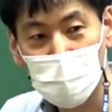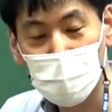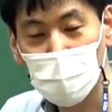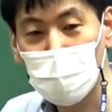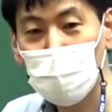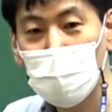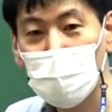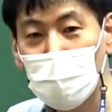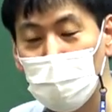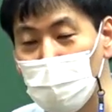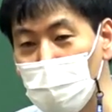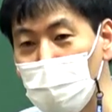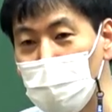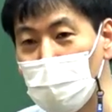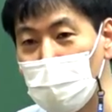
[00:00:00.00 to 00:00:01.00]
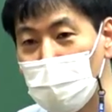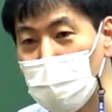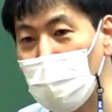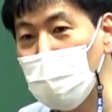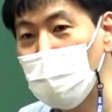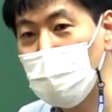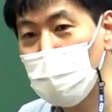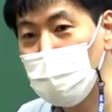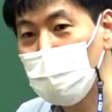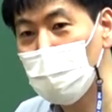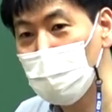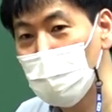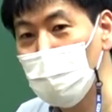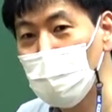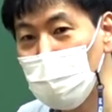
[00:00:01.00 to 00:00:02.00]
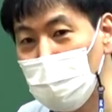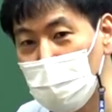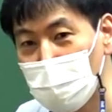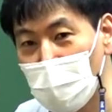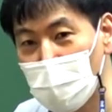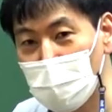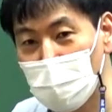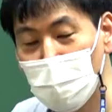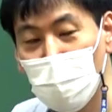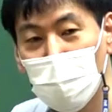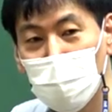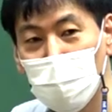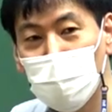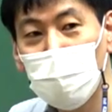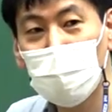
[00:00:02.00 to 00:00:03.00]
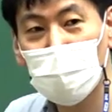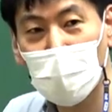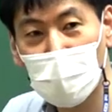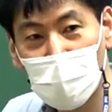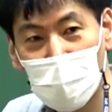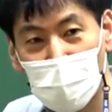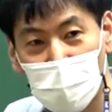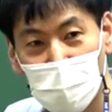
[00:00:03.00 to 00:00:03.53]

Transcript: 노동자 노동자는 나이 들어 죽고 굶어 죽지만 기업은 죽지 않아.